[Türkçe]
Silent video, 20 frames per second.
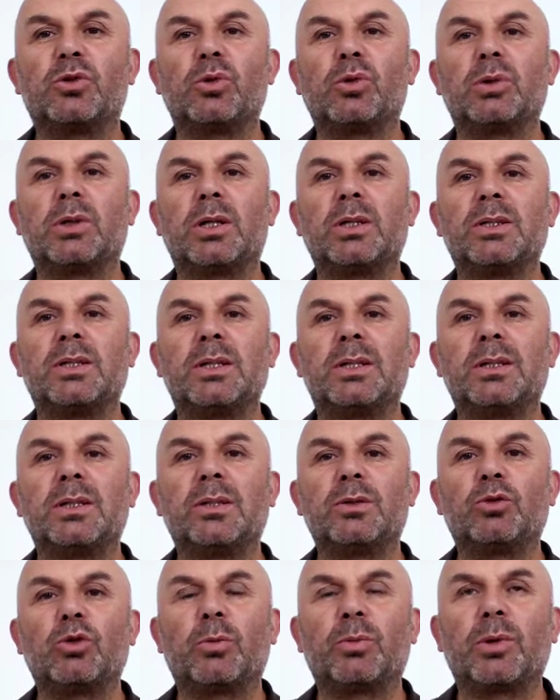çocukların diri
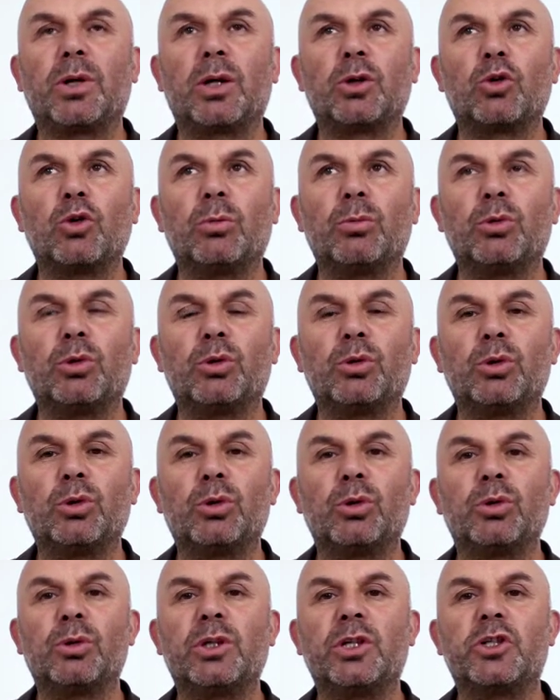diri toprağa
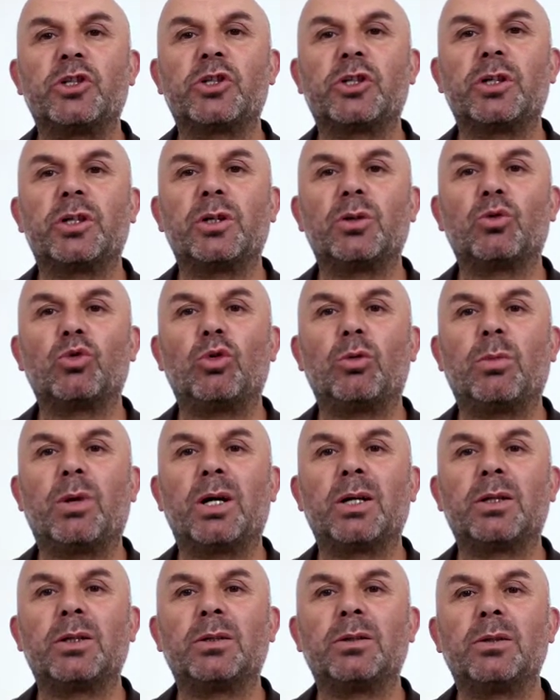gömüldüğü, içkinin,
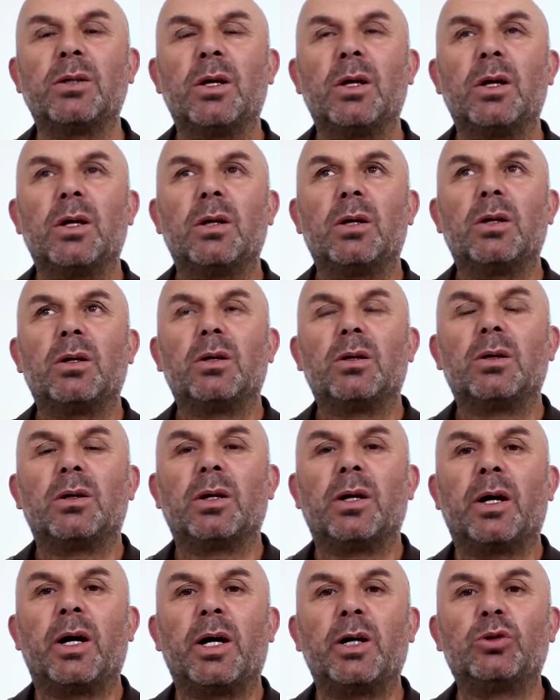kumarın,
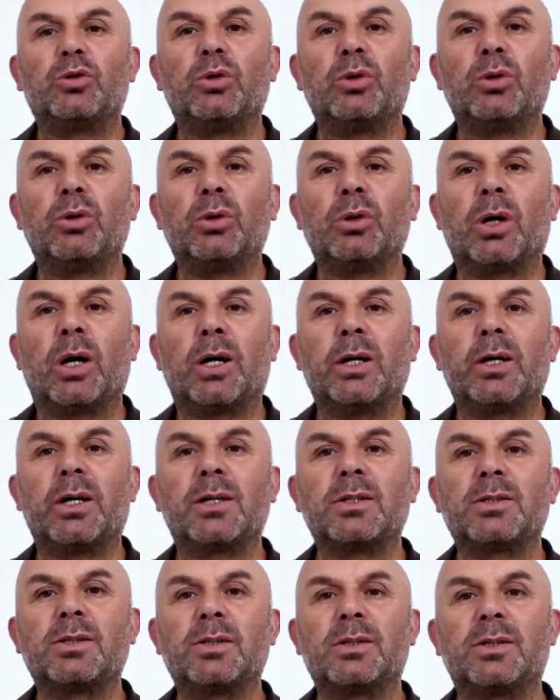her türlü
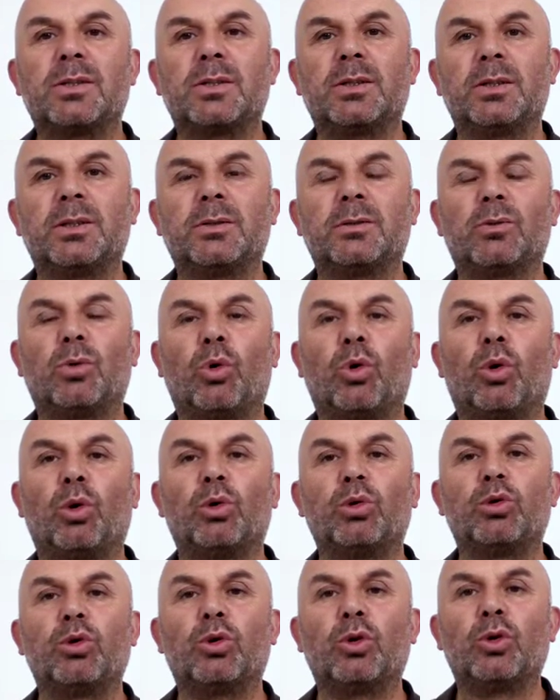hayasızlığın
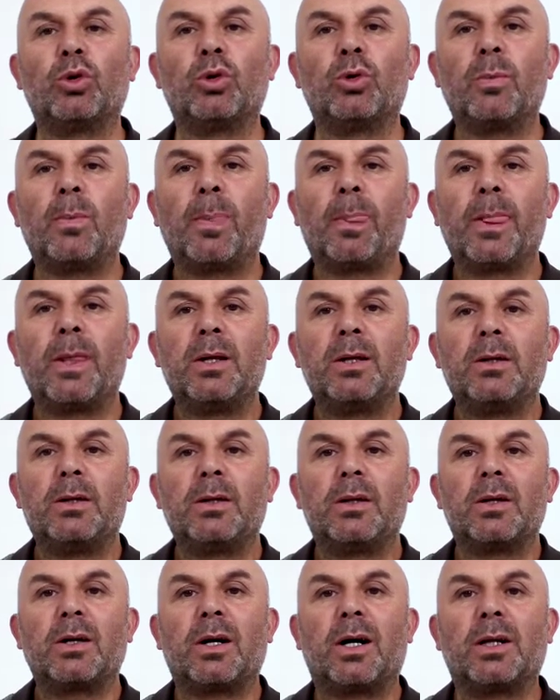olduğu,
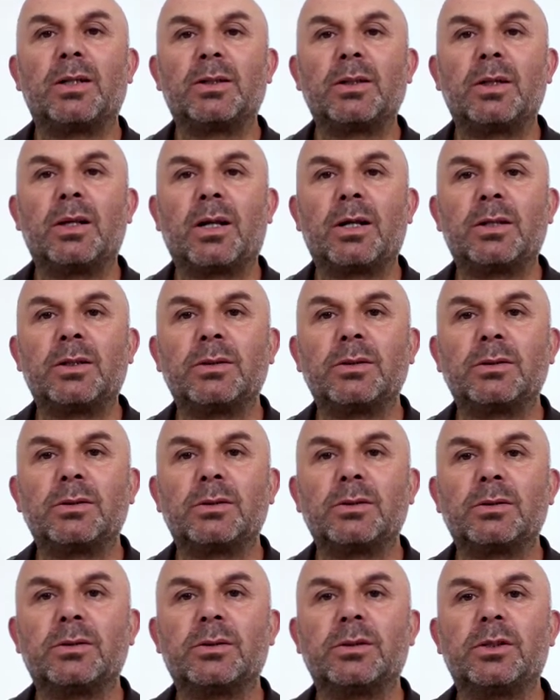kadınların
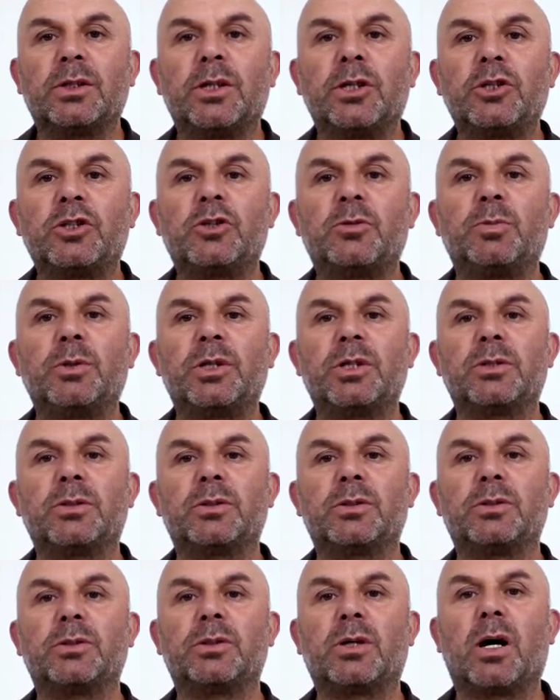e,
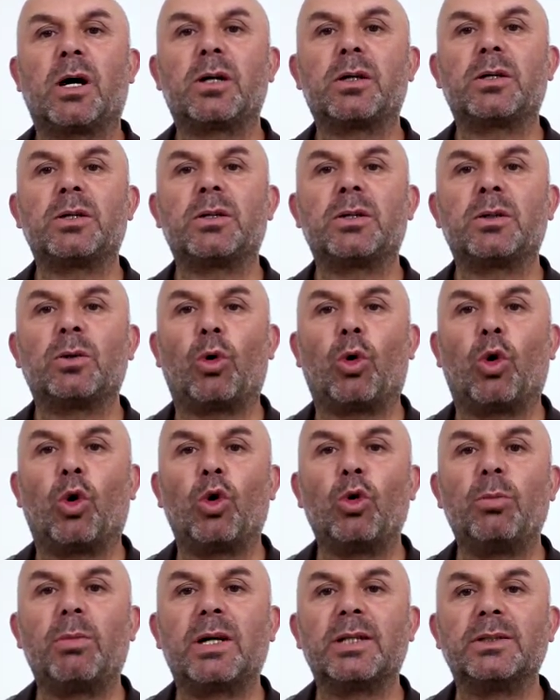hiçbir hakkının
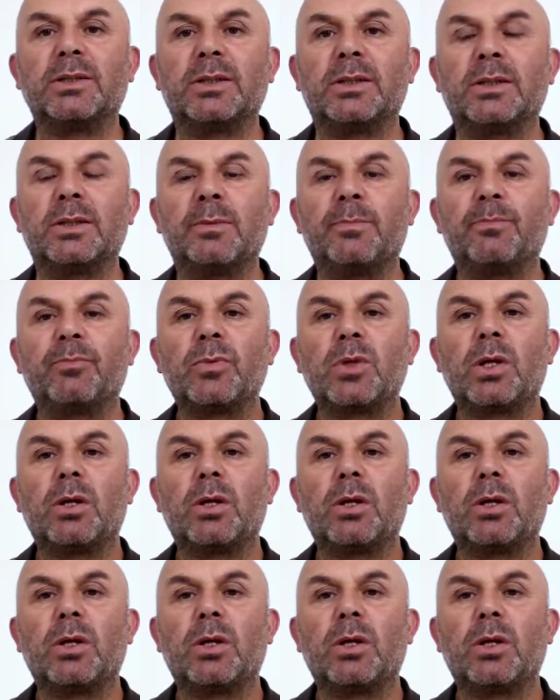olmadığı